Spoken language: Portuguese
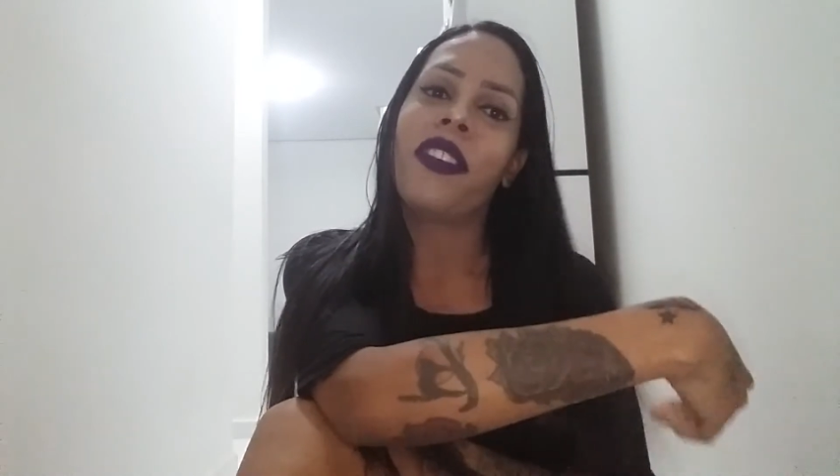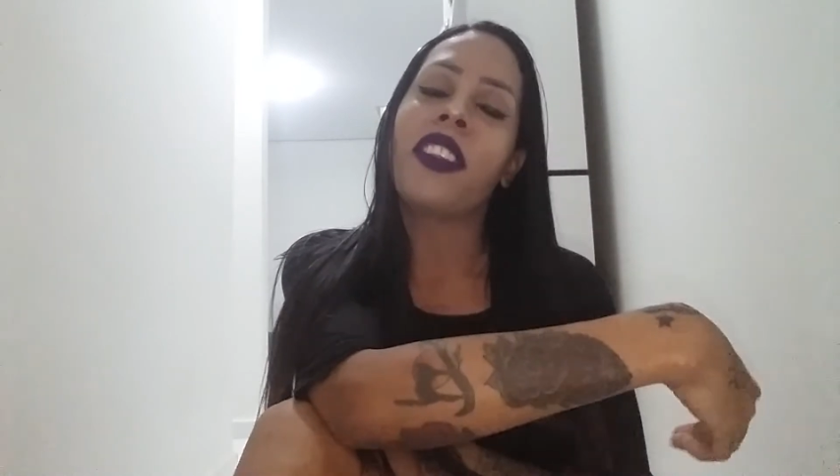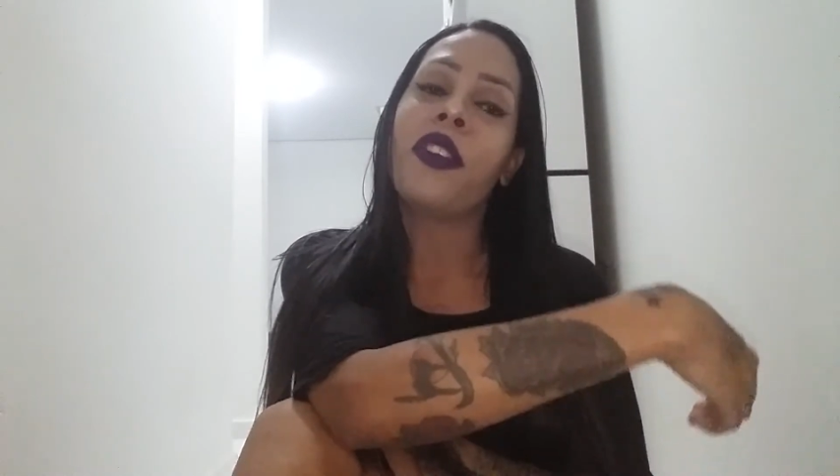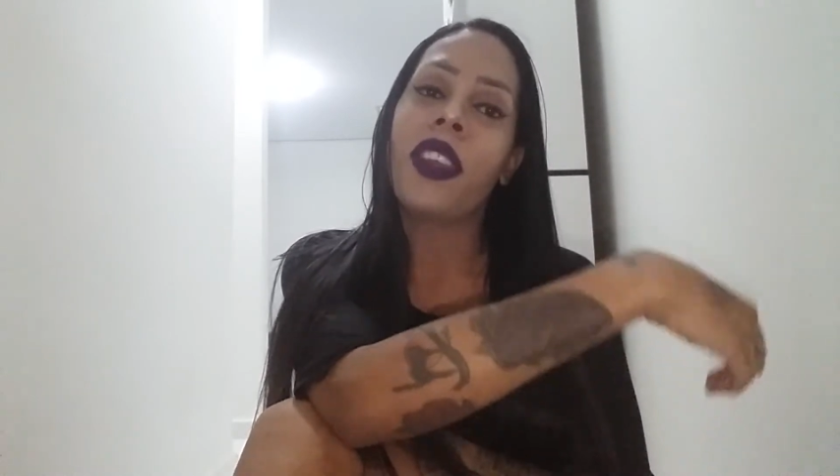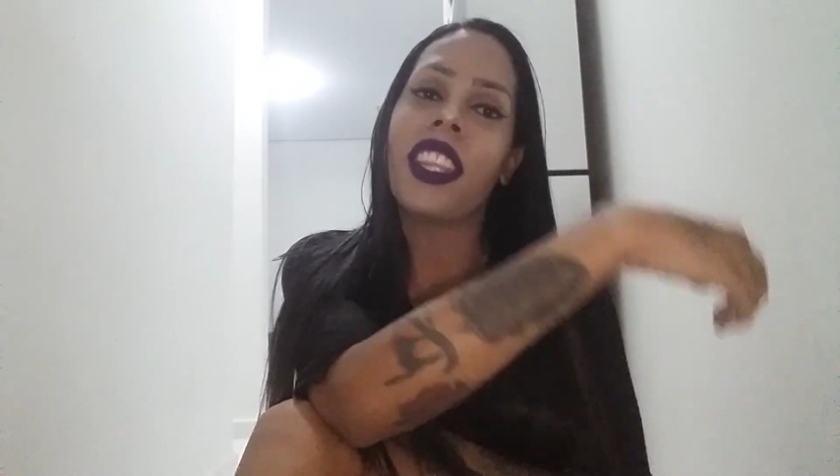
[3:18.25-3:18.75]

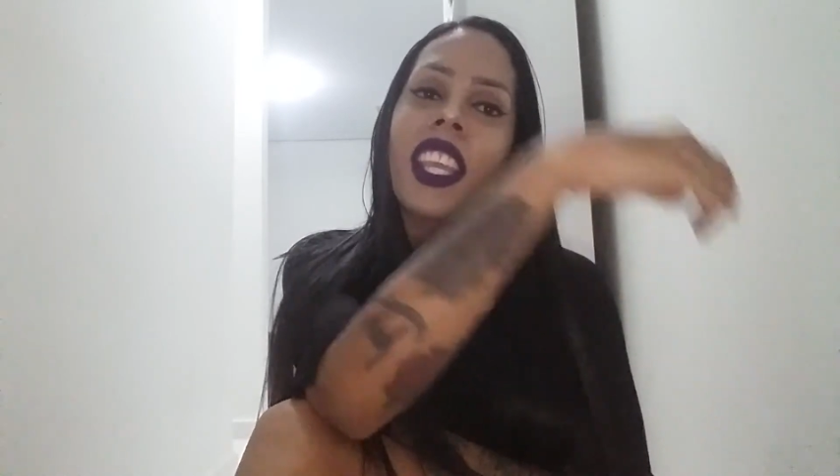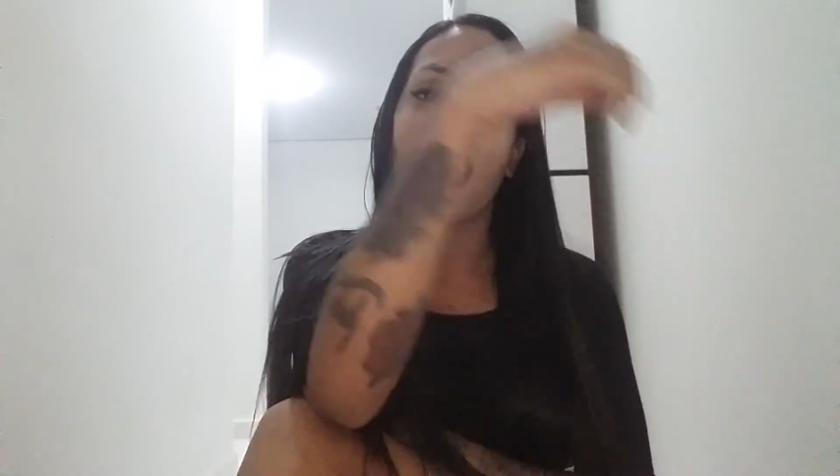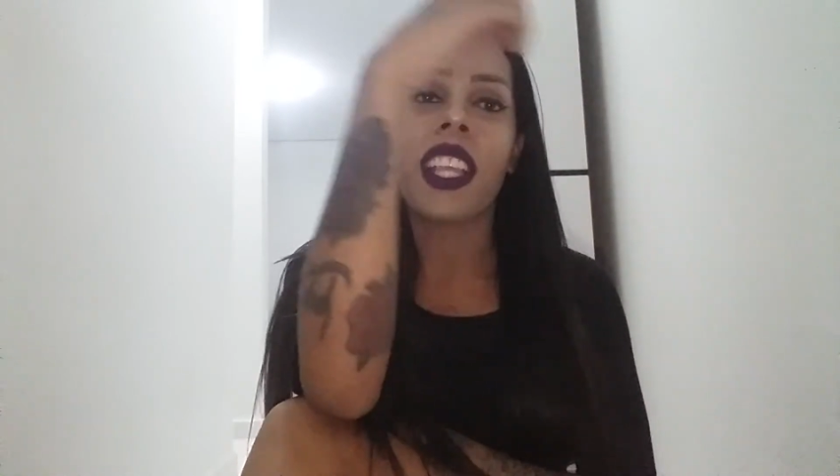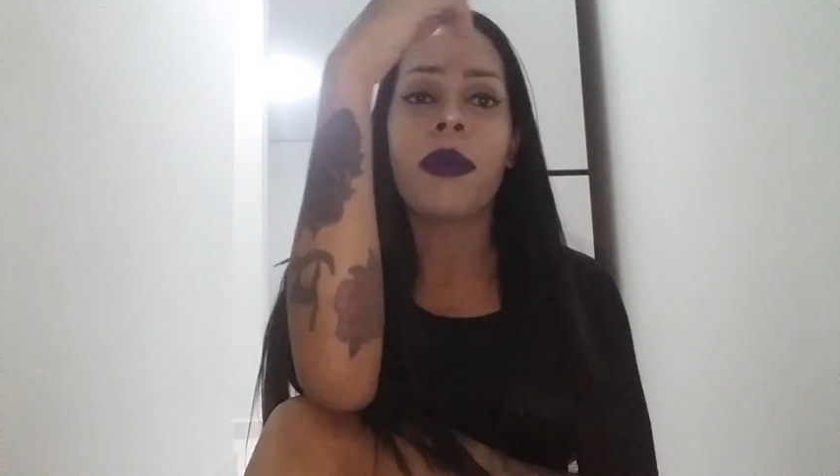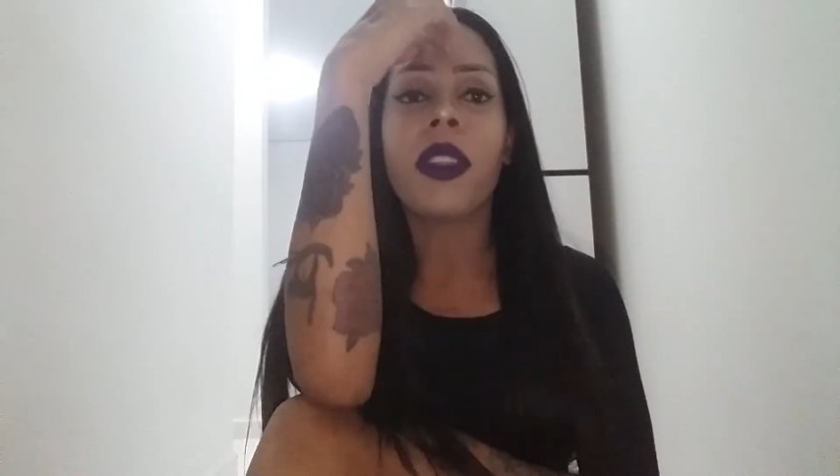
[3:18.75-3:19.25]
Fazer o quê? Tem
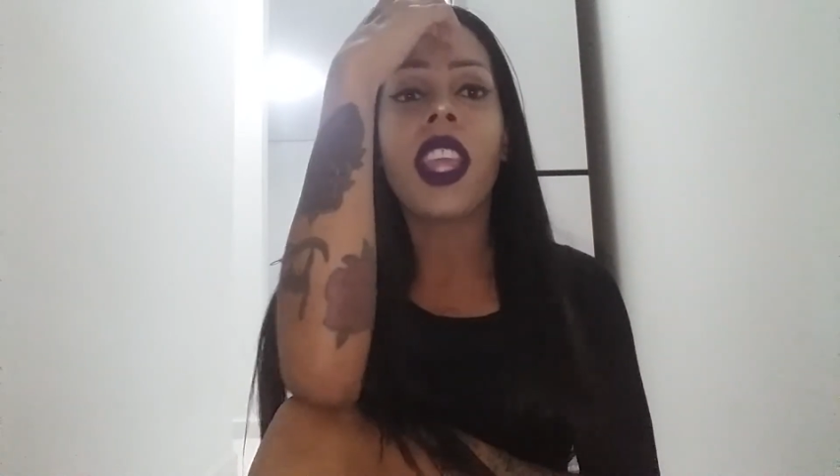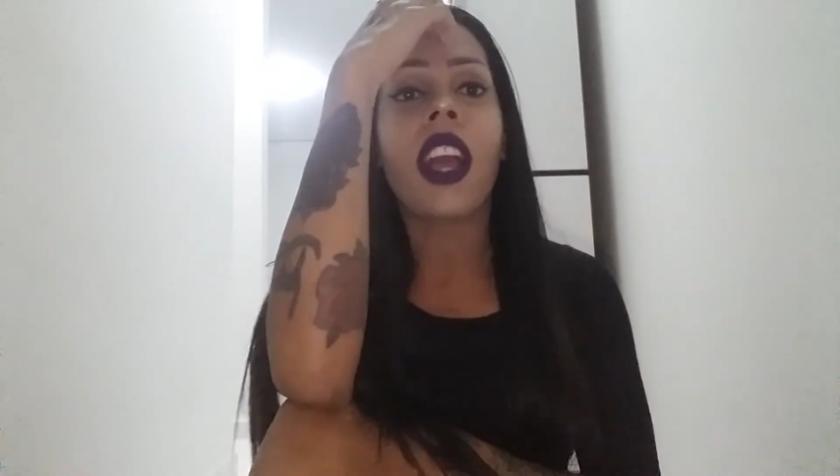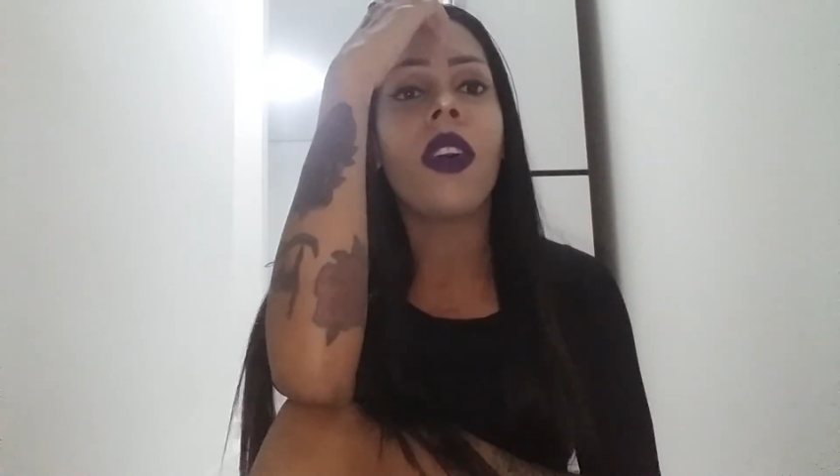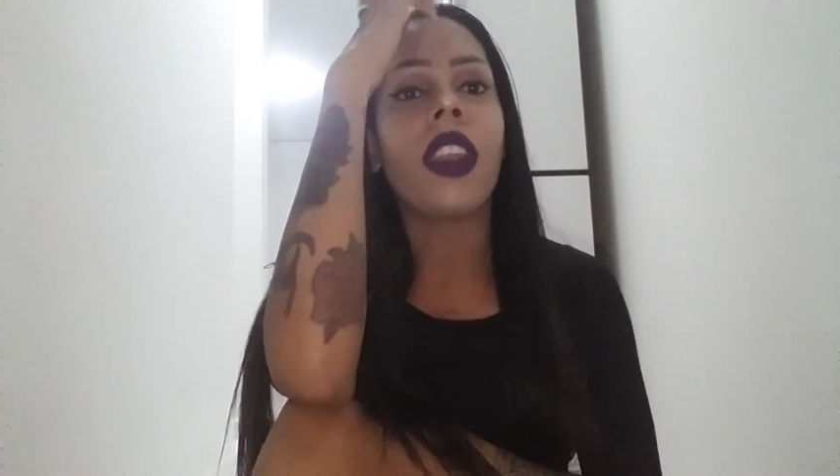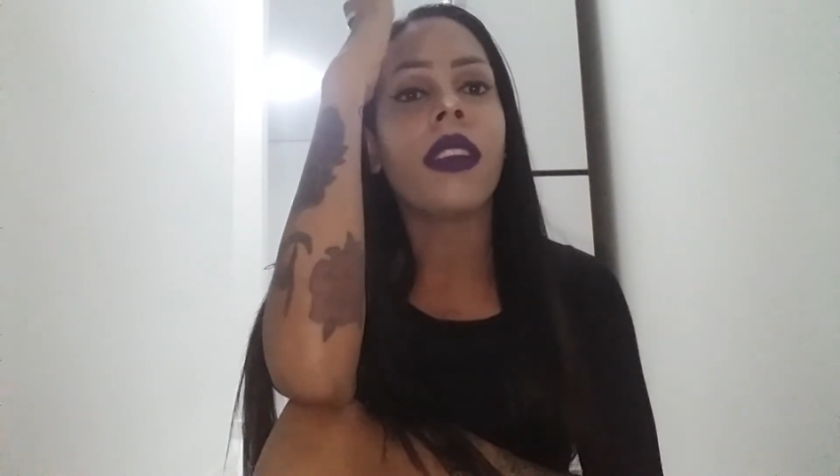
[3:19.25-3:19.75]
que responder
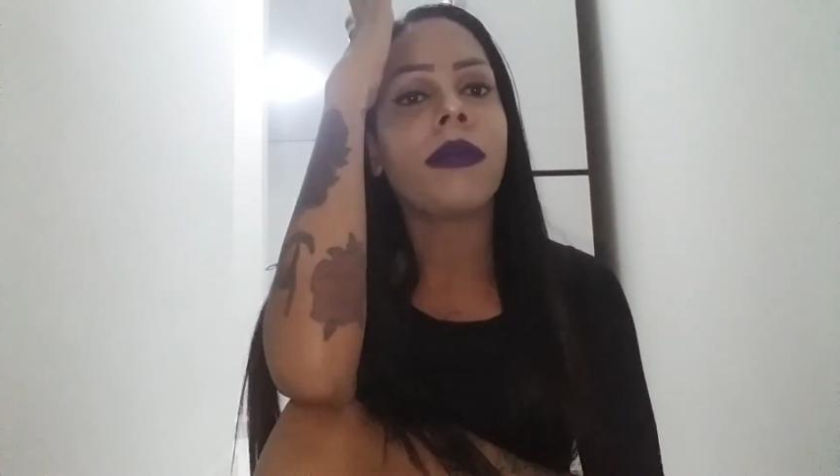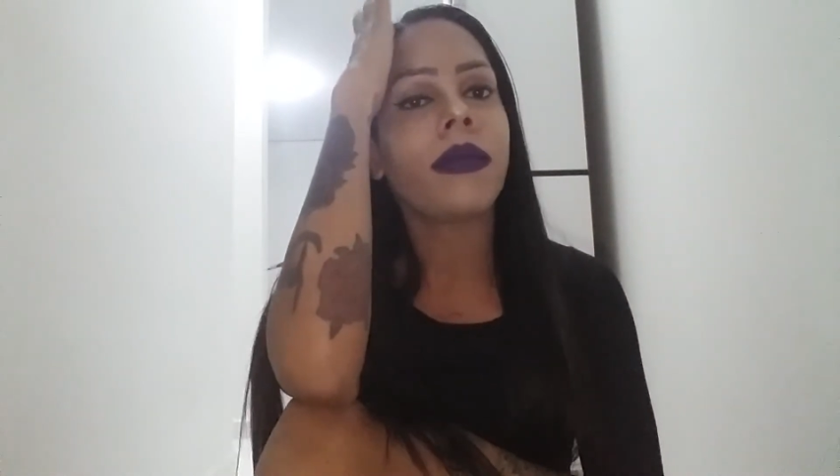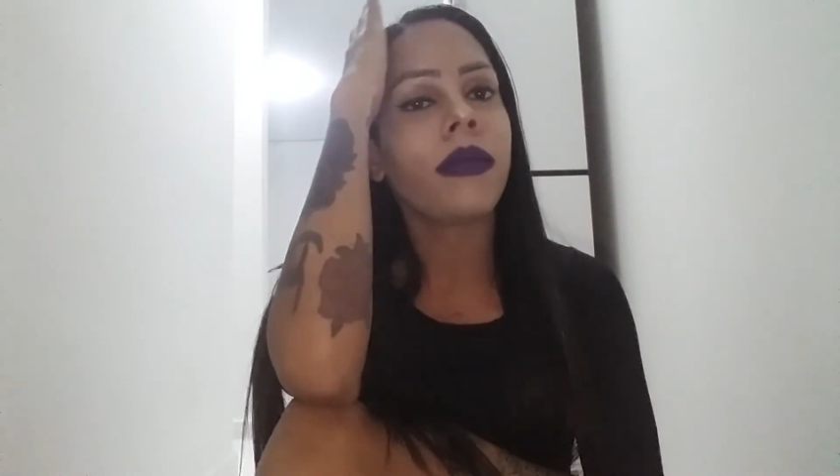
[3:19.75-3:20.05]
agora.